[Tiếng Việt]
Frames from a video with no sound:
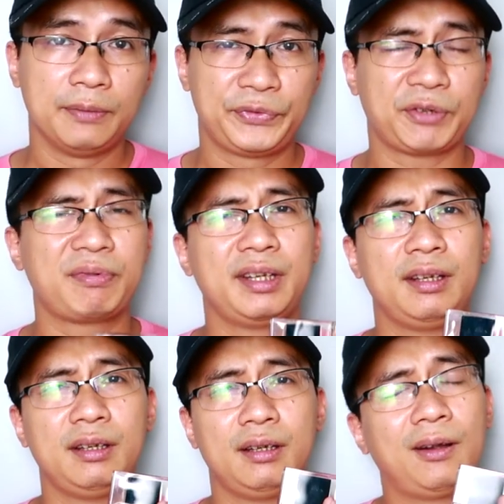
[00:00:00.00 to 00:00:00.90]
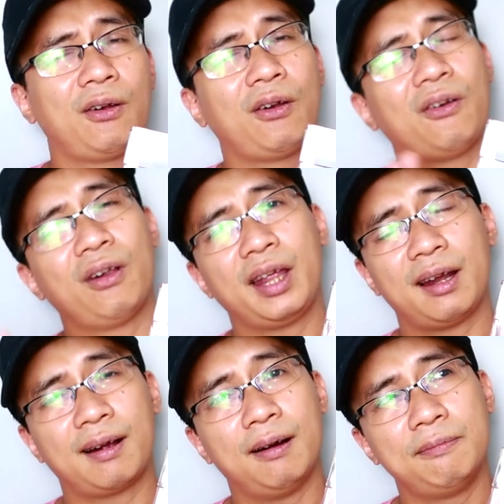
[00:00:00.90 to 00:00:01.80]
trong khi có lẽ
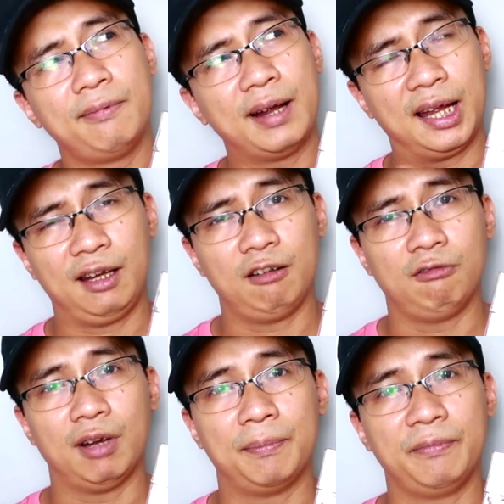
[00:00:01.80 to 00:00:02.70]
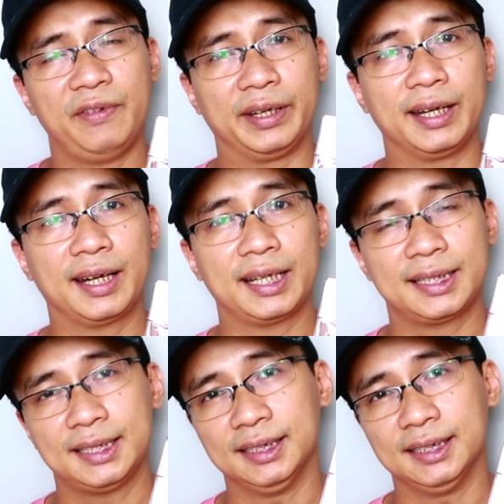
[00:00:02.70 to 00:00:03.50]
là không hài lòng lắm về cái cách